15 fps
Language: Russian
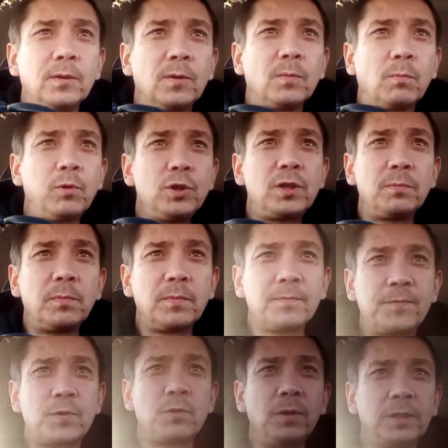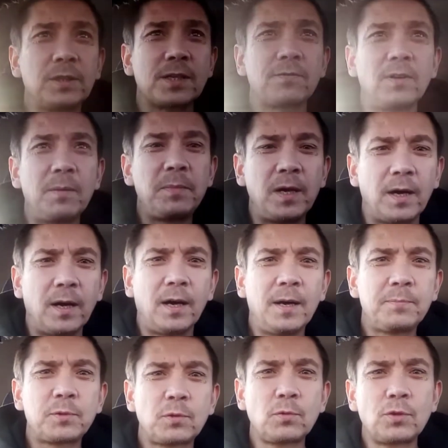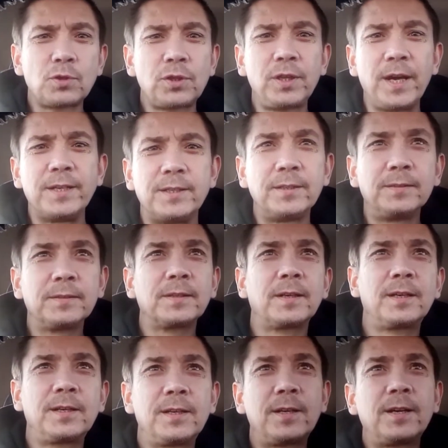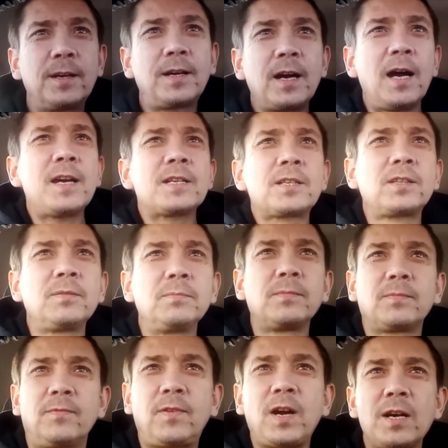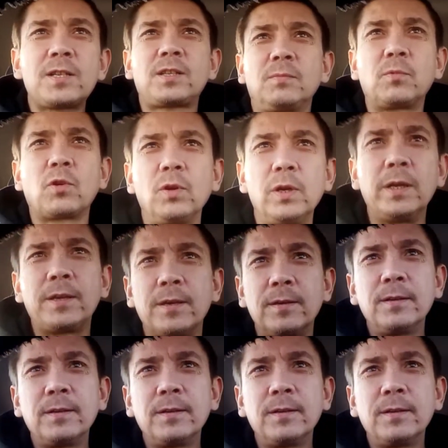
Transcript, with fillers: будем все это с вами обсуждать. Каждым, в каждом ролике.